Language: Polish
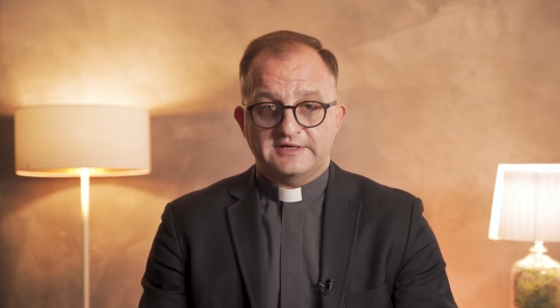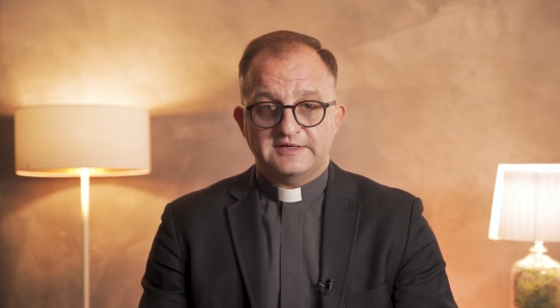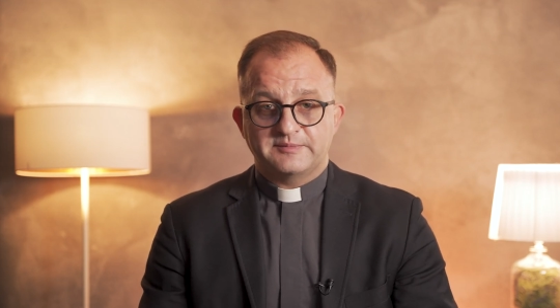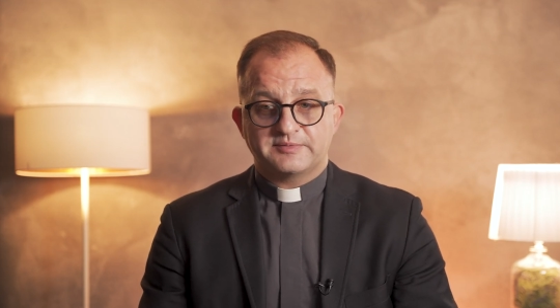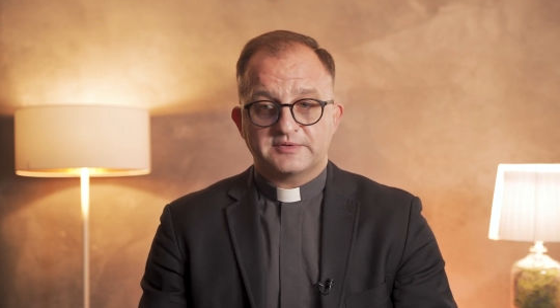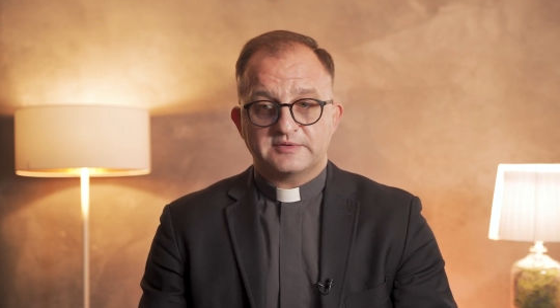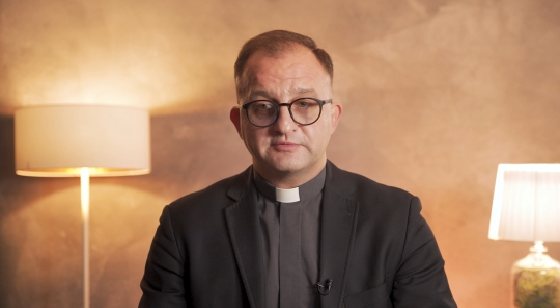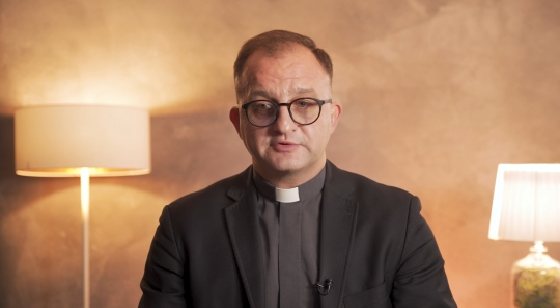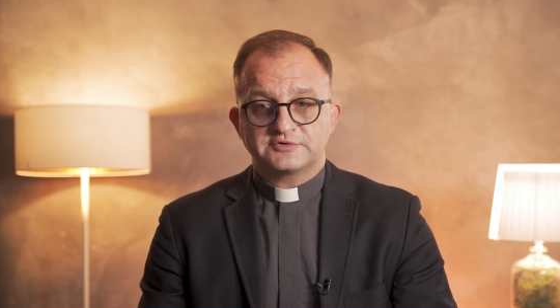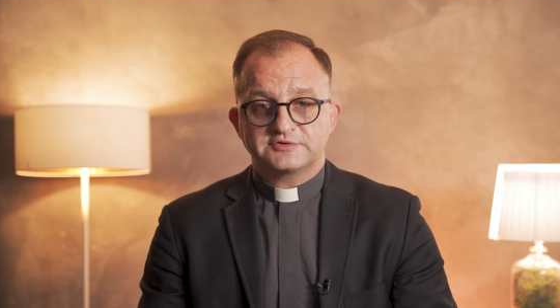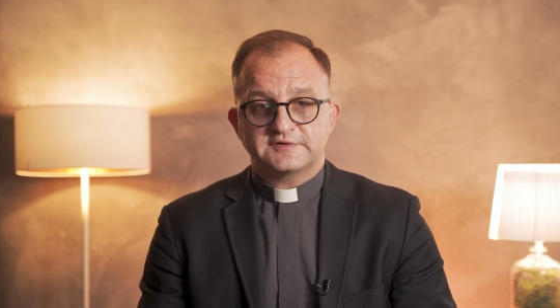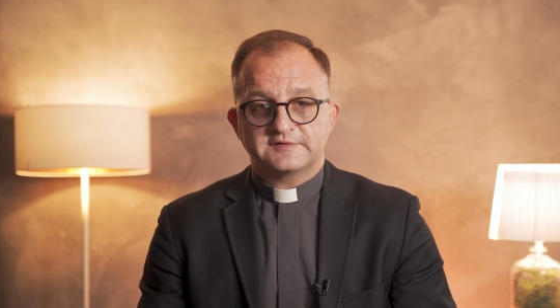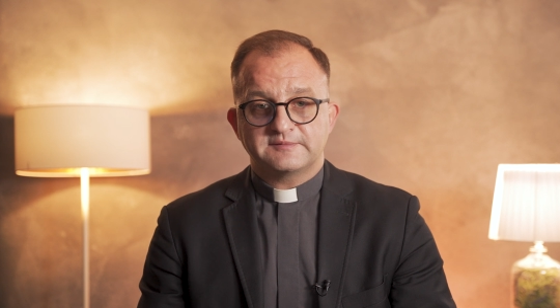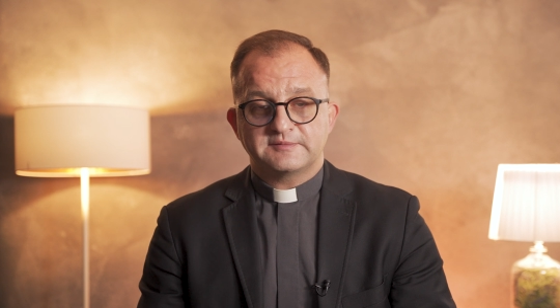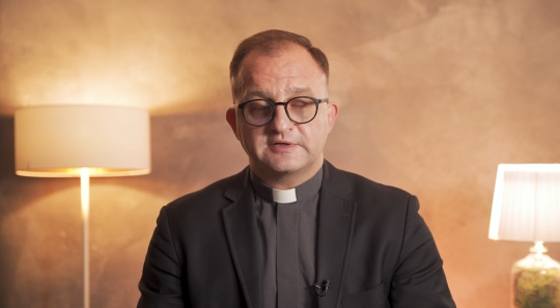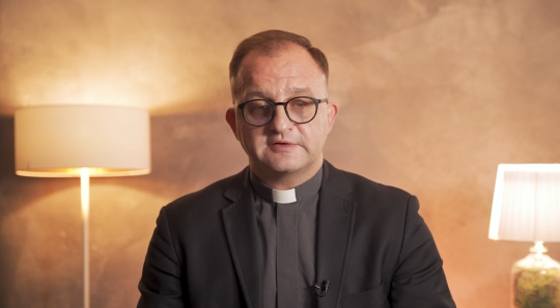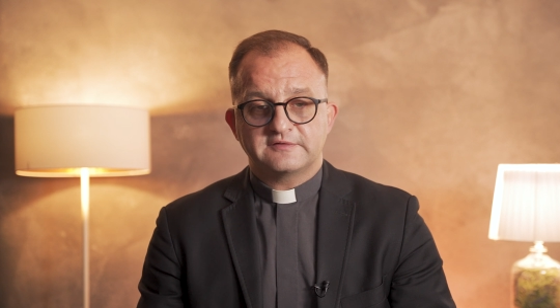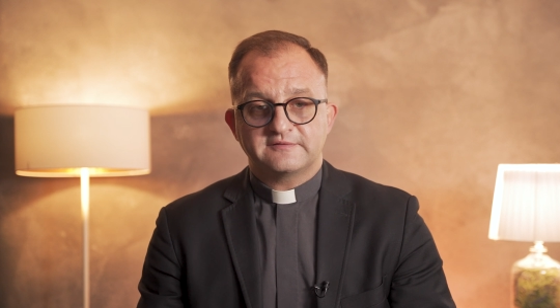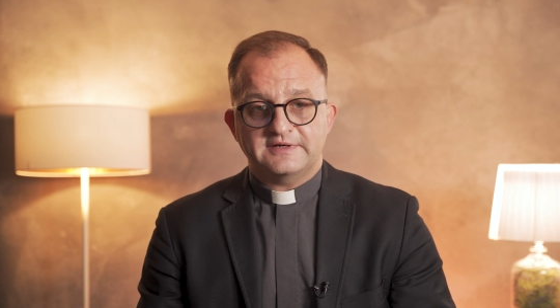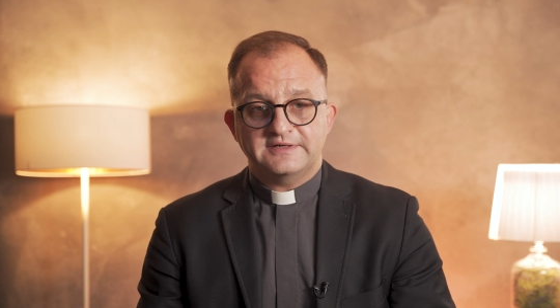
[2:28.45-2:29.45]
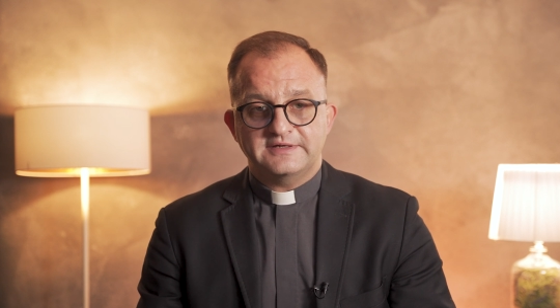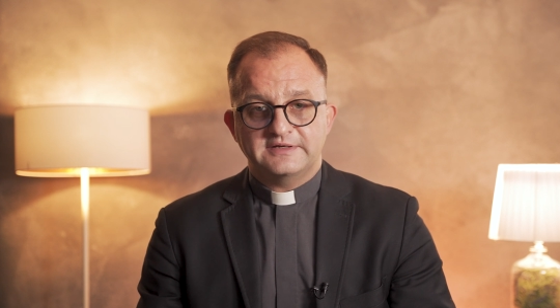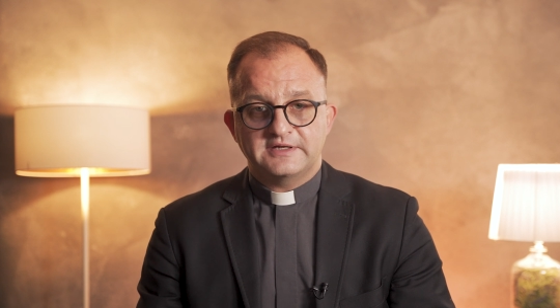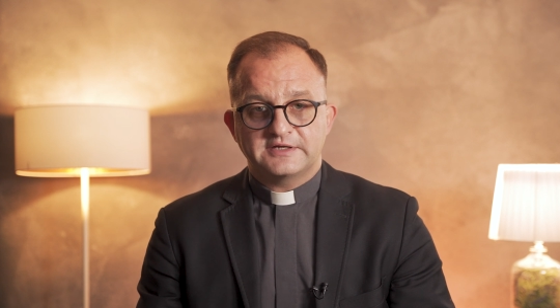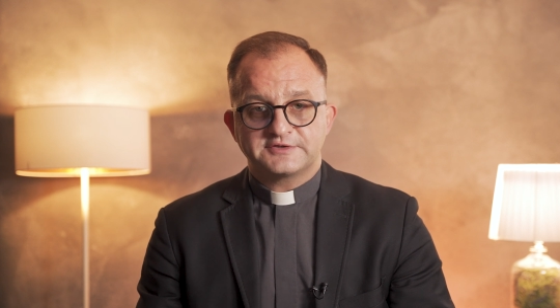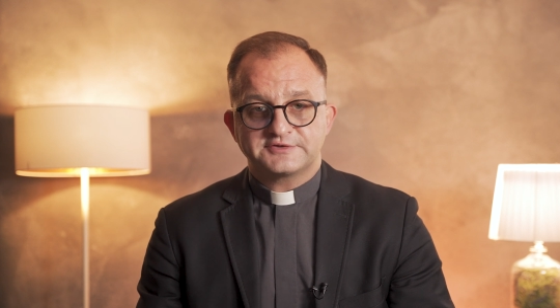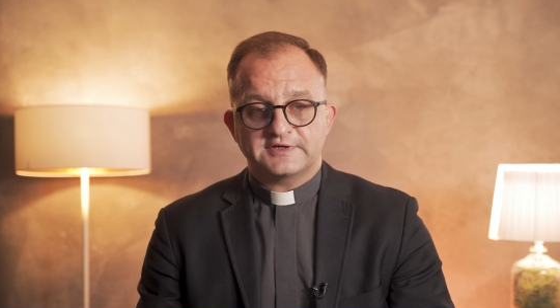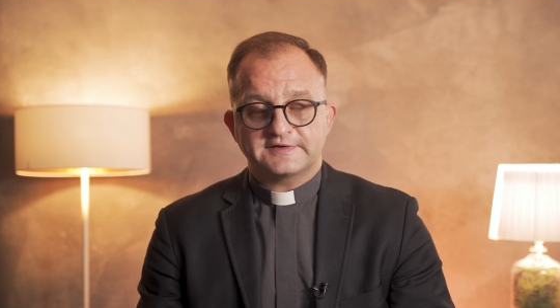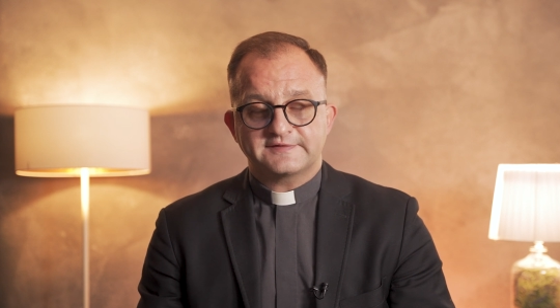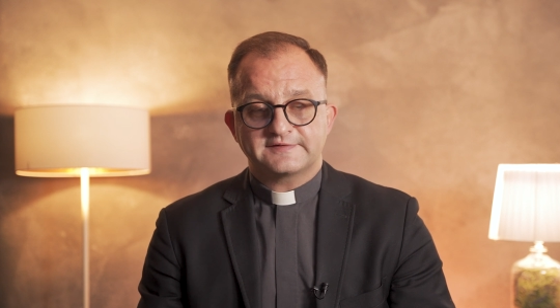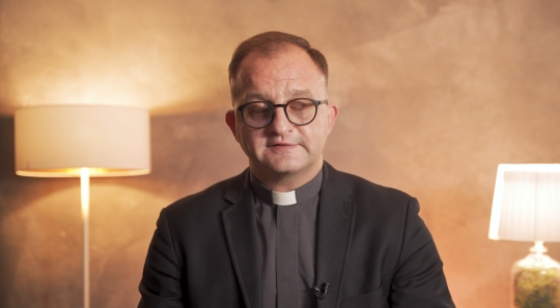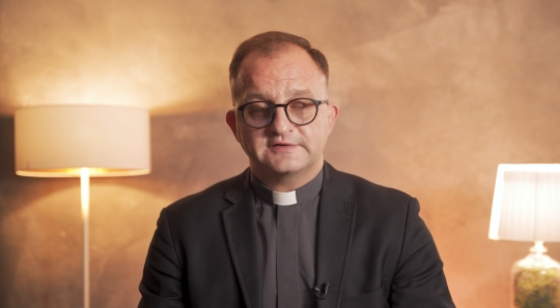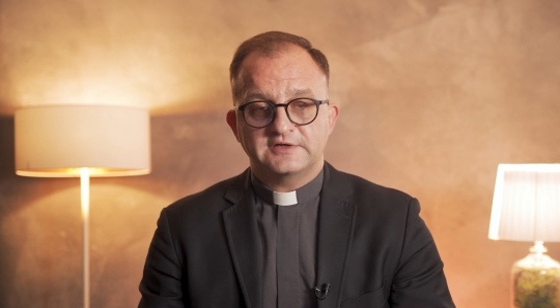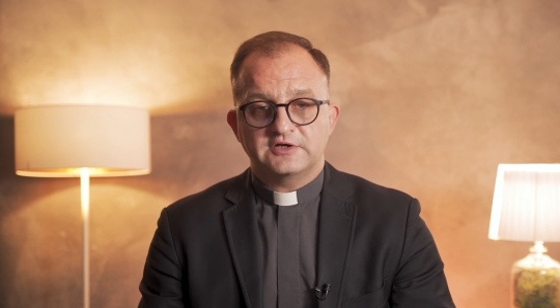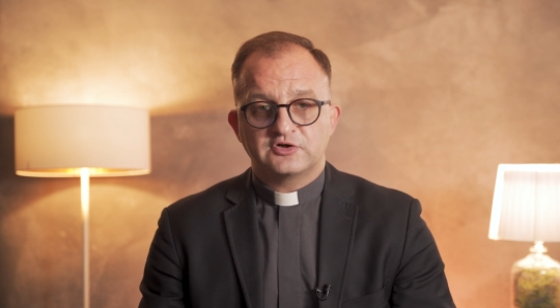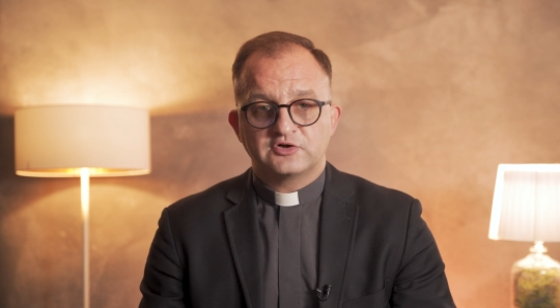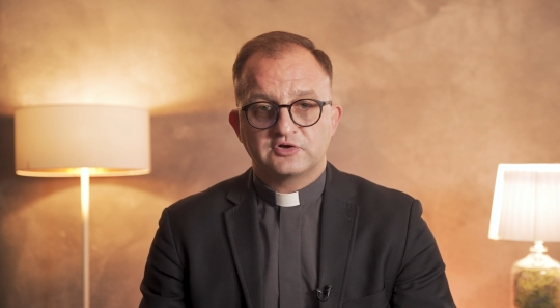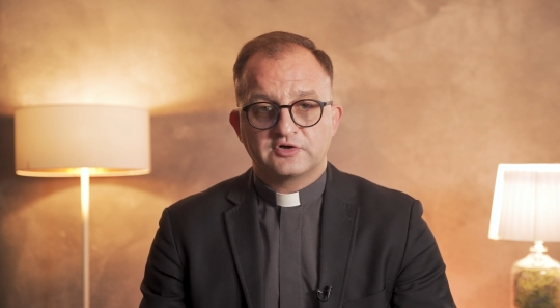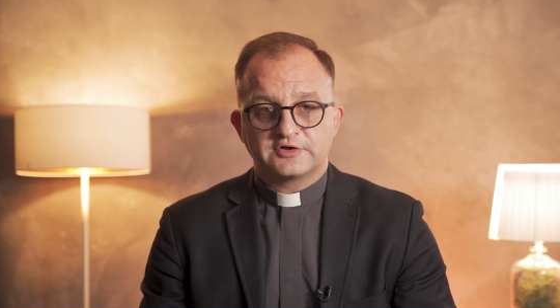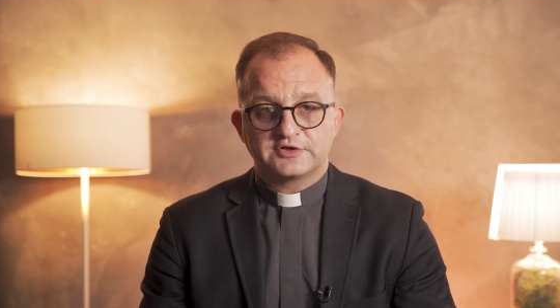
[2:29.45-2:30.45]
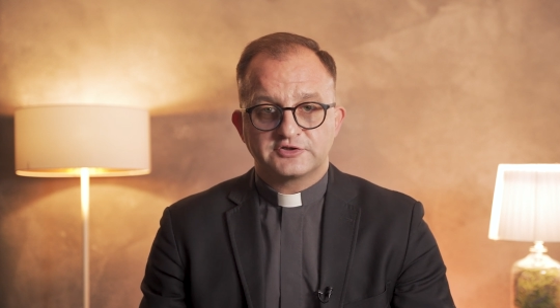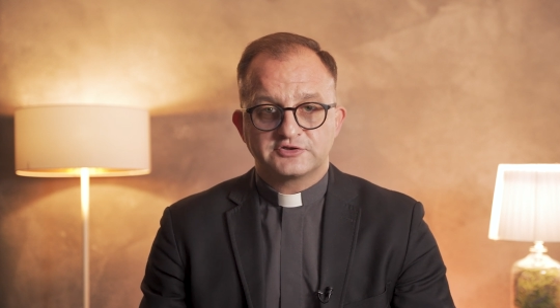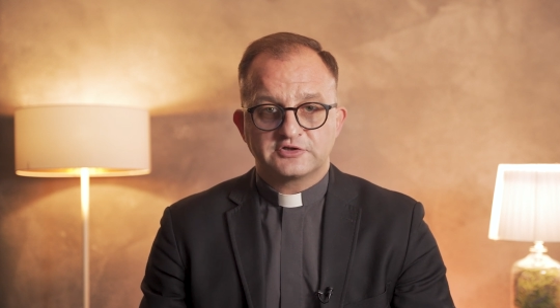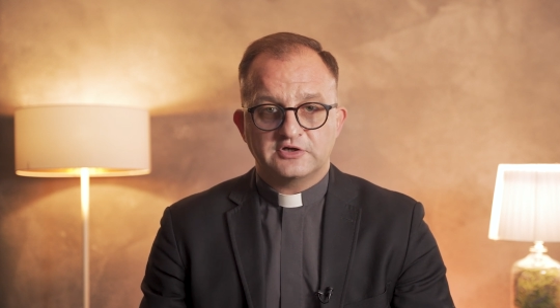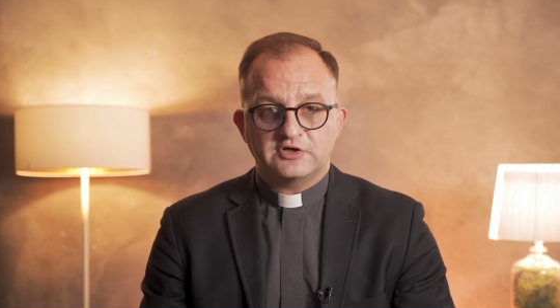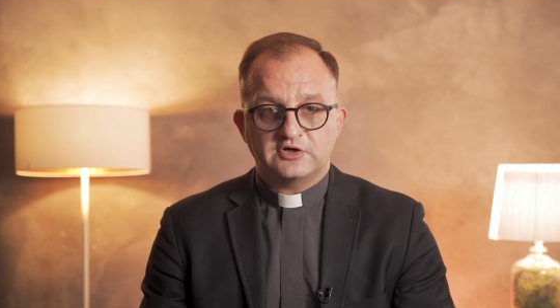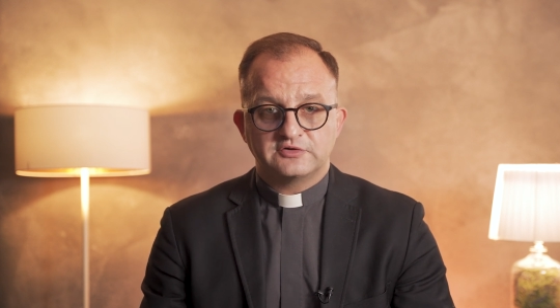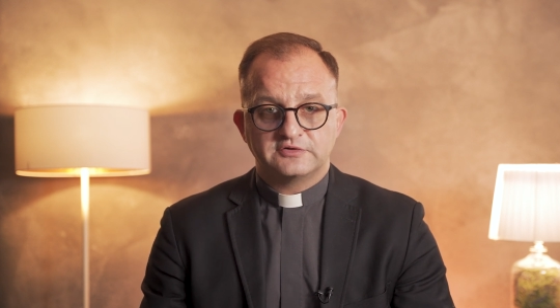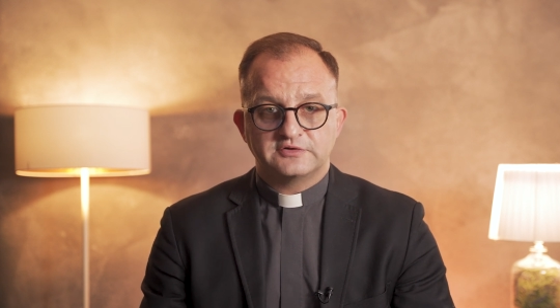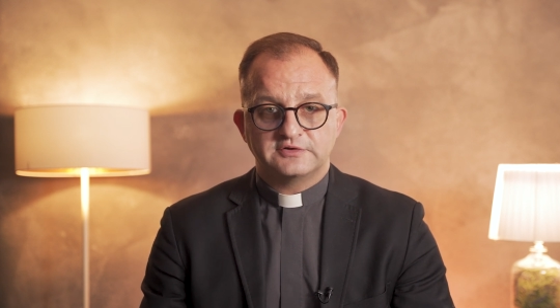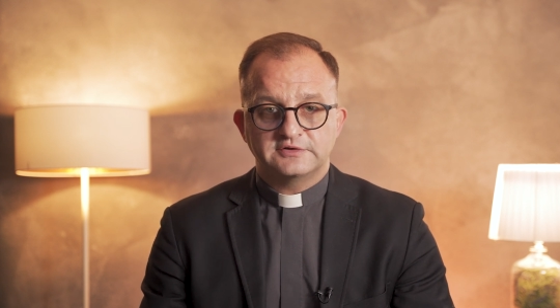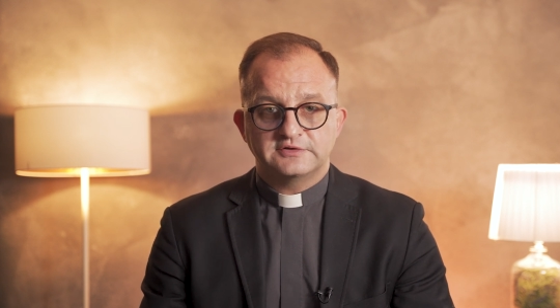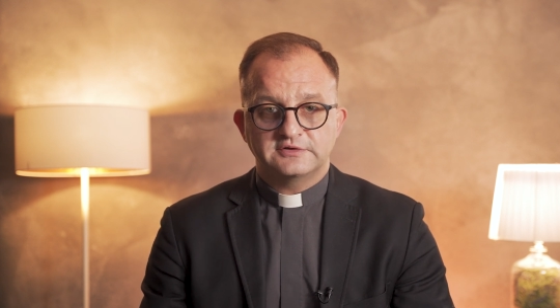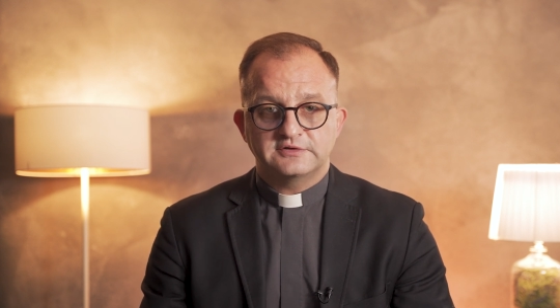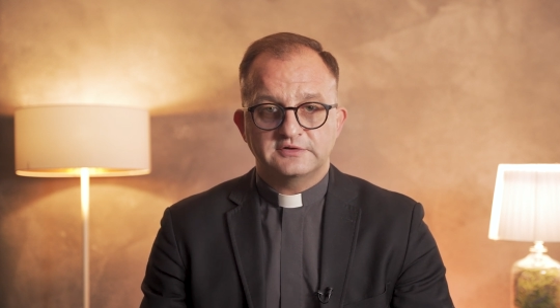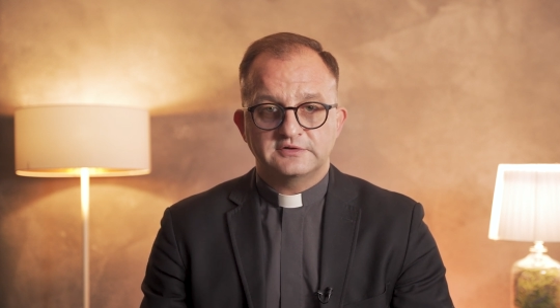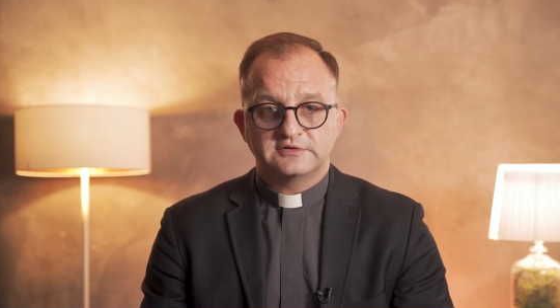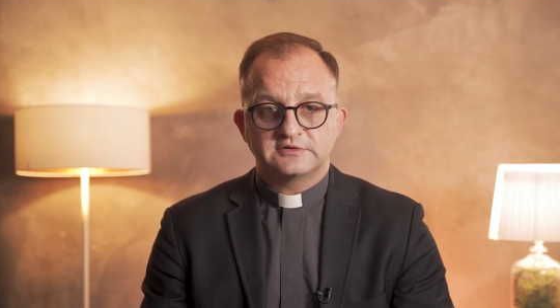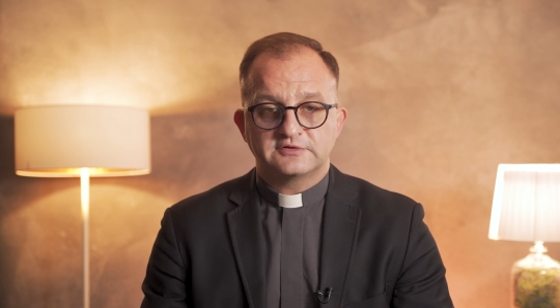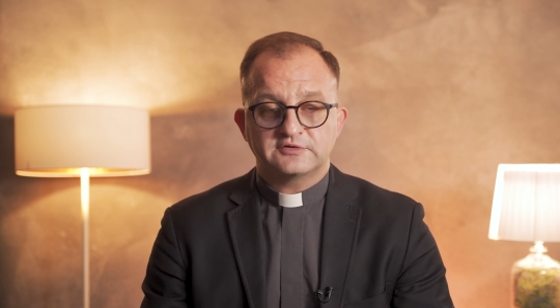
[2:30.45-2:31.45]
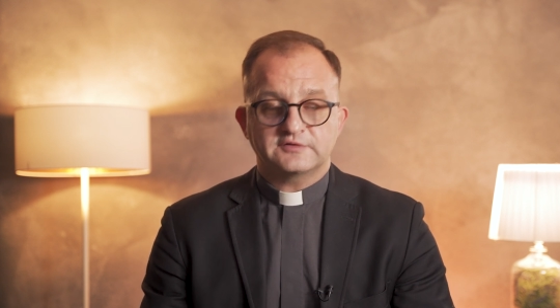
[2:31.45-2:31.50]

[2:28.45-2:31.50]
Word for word: ale proboszcz jest mianowany na czas nieokreślony,